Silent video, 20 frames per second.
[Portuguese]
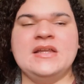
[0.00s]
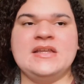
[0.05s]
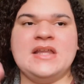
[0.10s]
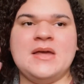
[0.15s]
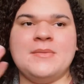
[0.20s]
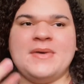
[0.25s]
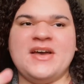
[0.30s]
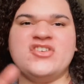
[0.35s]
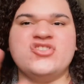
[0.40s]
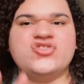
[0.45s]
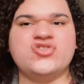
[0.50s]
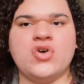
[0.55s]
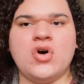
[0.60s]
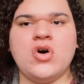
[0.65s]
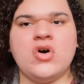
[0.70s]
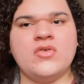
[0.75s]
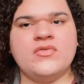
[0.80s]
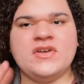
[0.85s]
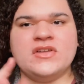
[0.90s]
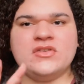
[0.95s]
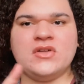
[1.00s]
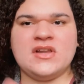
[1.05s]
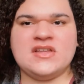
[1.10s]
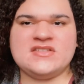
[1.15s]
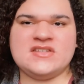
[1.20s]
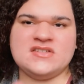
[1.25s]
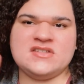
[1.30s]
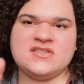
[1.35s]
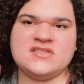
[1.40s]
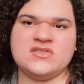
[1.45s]
né, mais jovem,
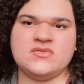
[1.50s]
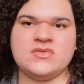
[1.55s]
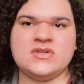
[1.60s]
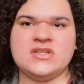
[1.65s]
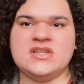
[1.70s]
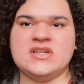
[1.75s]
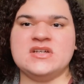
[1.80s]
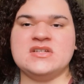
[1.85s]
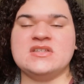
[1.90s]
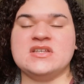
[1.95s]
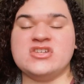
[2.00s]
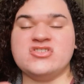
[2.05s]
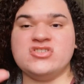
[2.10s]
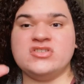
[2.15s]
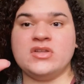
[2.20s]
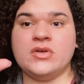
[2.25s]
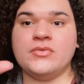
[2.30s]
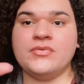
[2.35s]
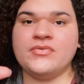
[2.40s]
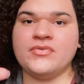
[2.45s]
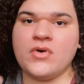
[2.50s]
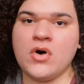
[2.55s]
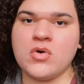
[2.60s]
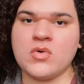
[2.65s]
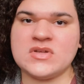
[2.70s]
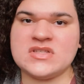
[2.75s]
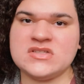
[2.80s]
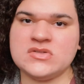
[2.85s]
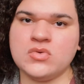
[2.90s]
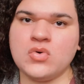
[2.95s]
adolescentezinho, criança, que a gente tem o um
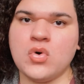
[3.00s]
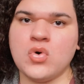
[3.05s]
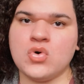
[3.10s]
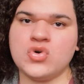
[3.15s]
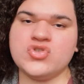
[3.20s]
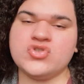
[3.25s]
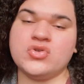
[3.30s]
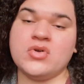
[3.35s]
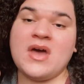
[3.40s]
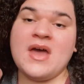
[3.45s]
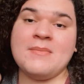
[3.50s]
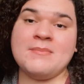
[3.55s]
foco assim no rosto,